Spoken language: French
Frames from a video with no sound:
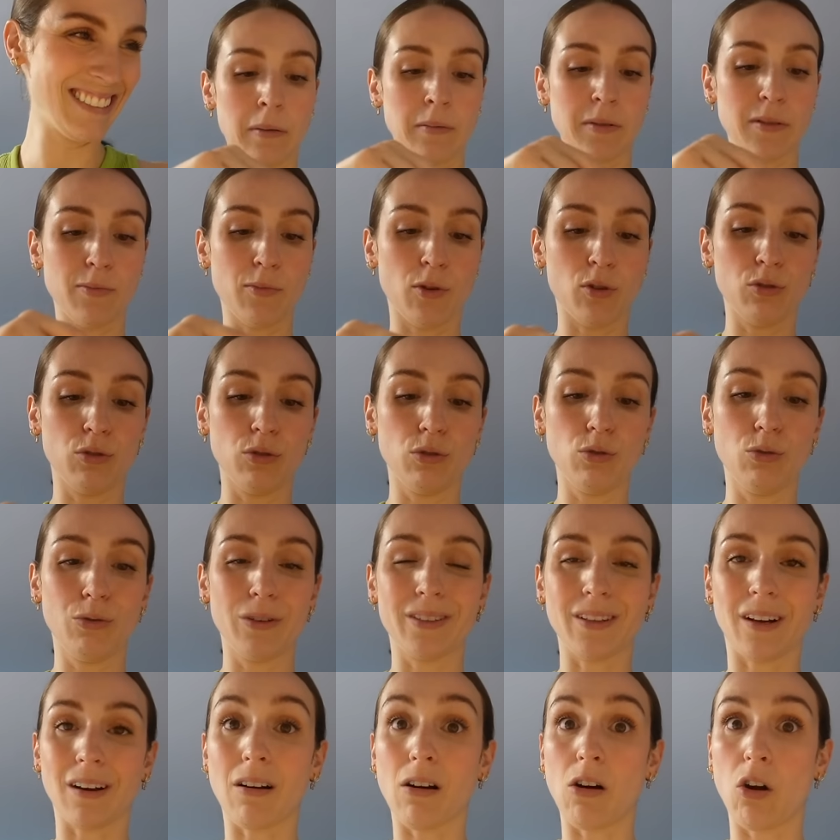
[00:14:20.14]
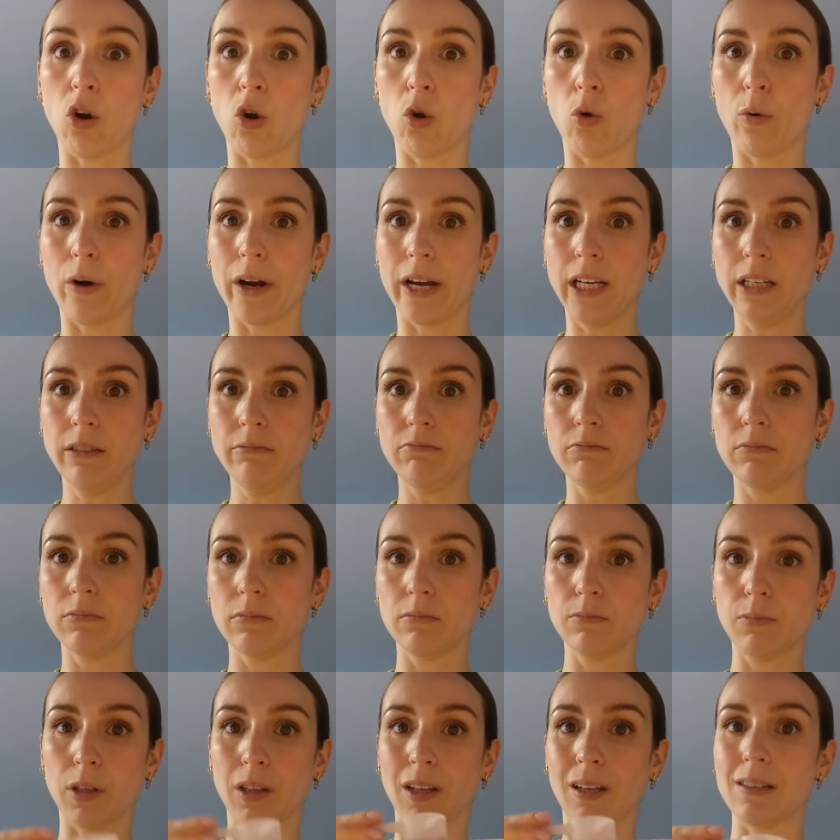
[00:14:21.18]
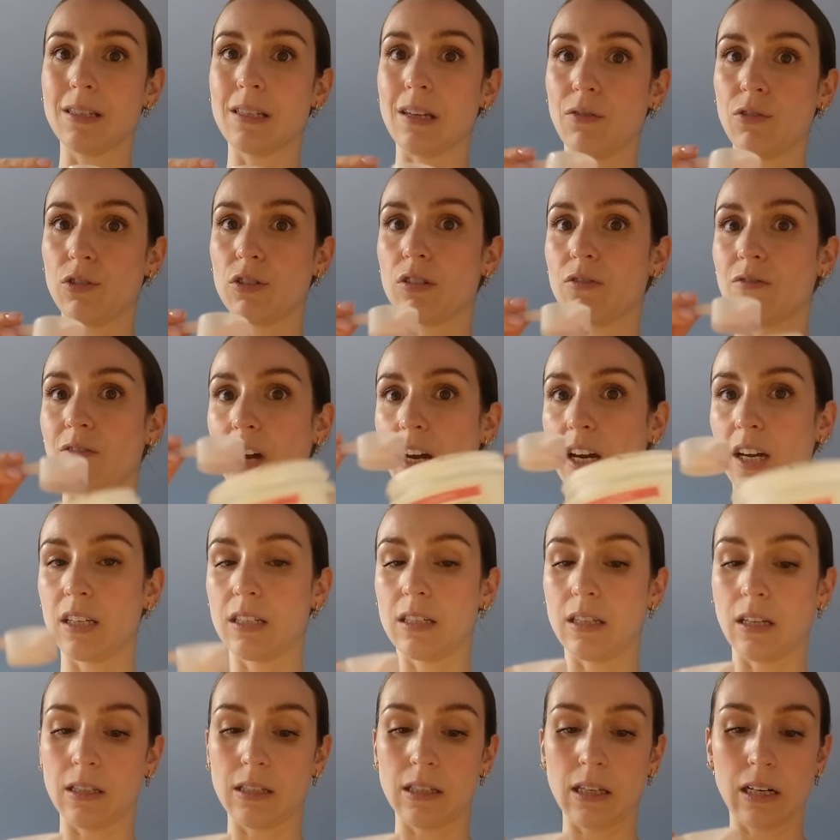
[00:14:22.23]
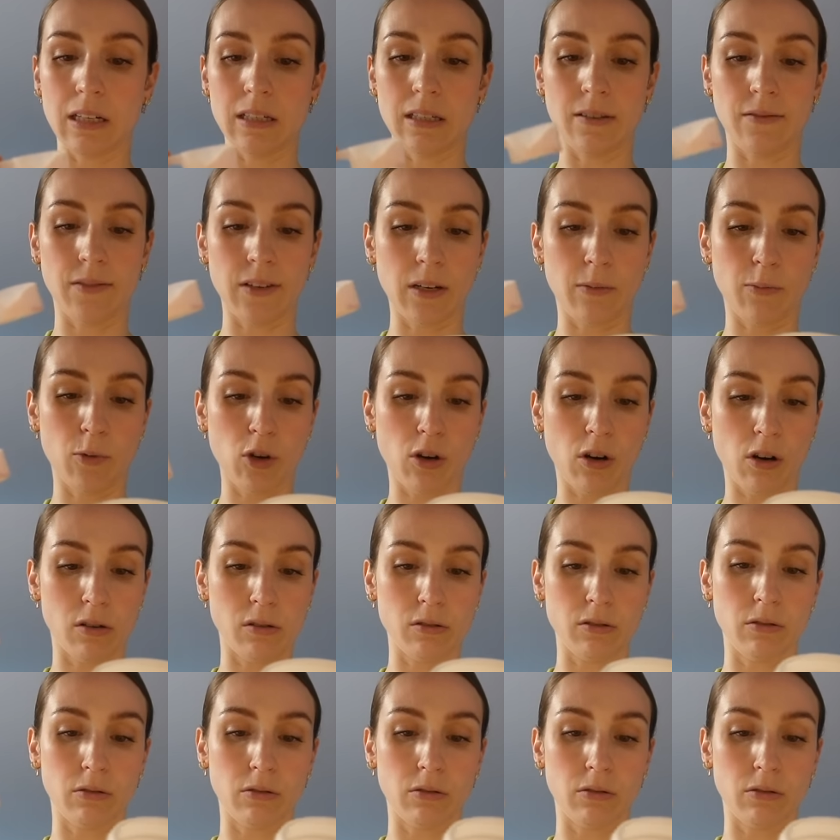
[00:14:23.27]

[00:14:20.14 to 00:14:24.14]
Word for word: Même si mon dodo est encore loin, peut-être ça va se faire ressentir les effets dans mon corps.